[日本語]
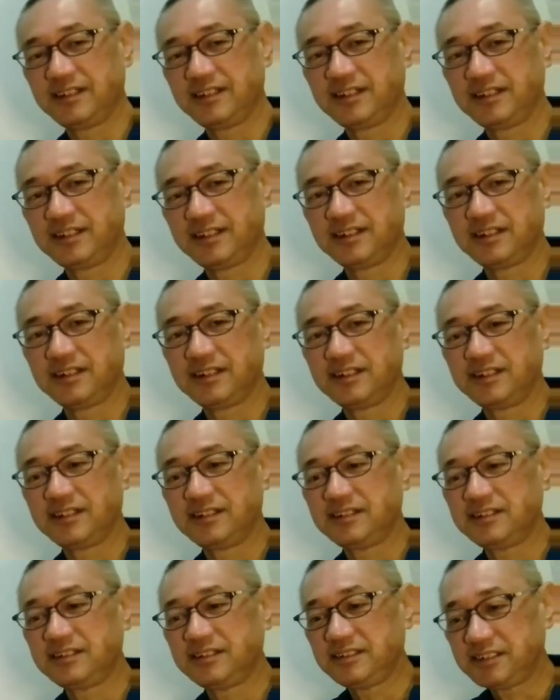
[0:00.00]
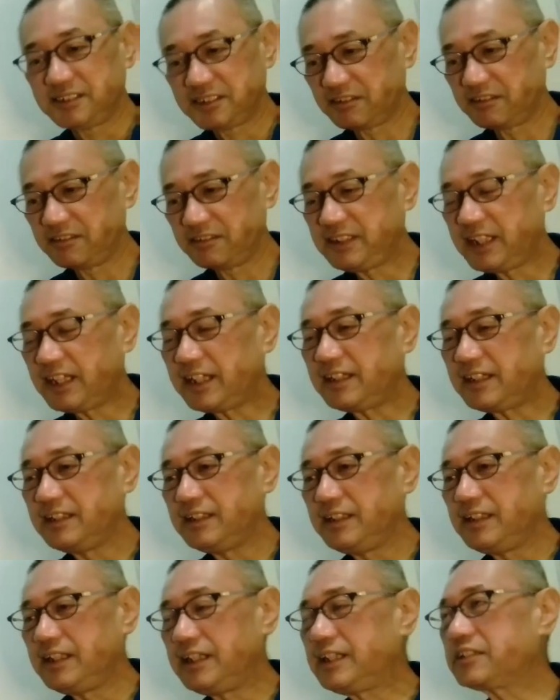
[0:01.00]
えー、で、
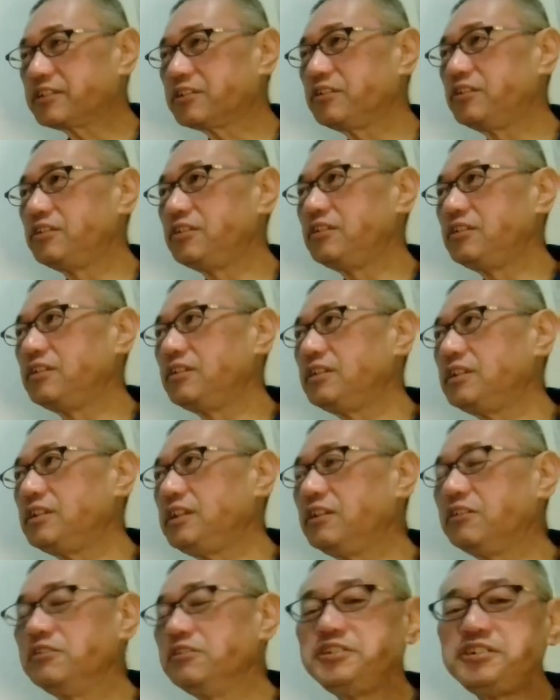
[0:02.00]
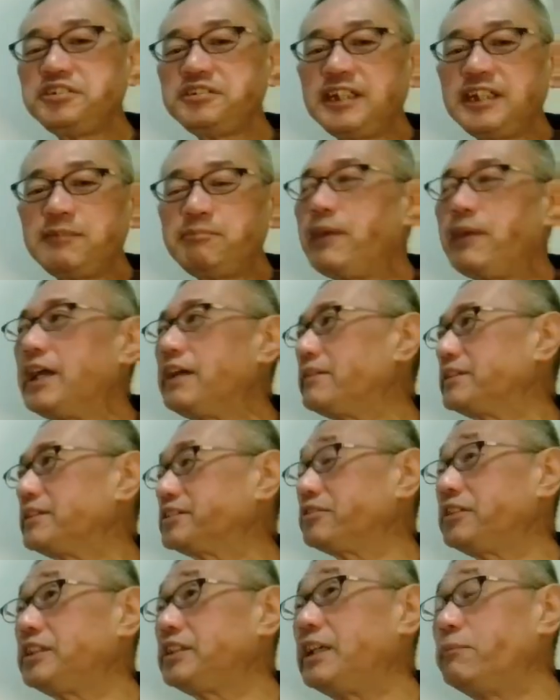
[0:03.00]
えっと、40年前
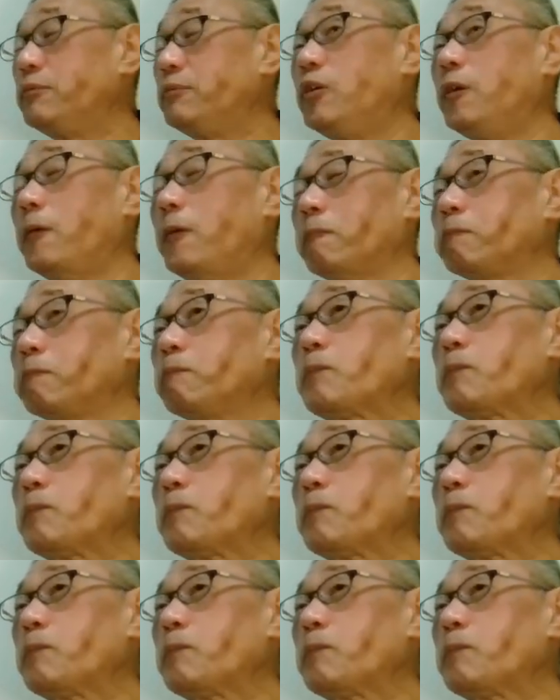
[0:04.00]
はそれでも、